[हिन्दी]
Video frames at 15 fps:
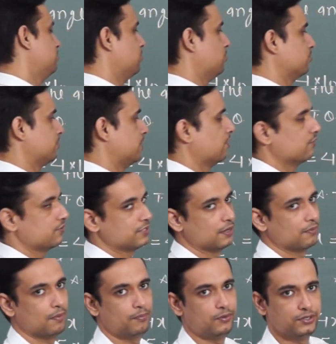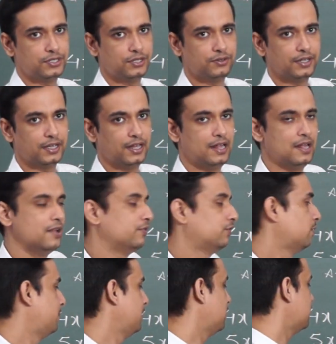जो उसने क्वेश्चन में पूछी हुई है
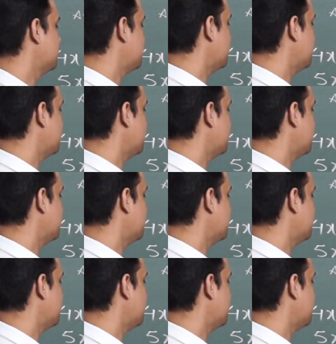तो बिल्कुल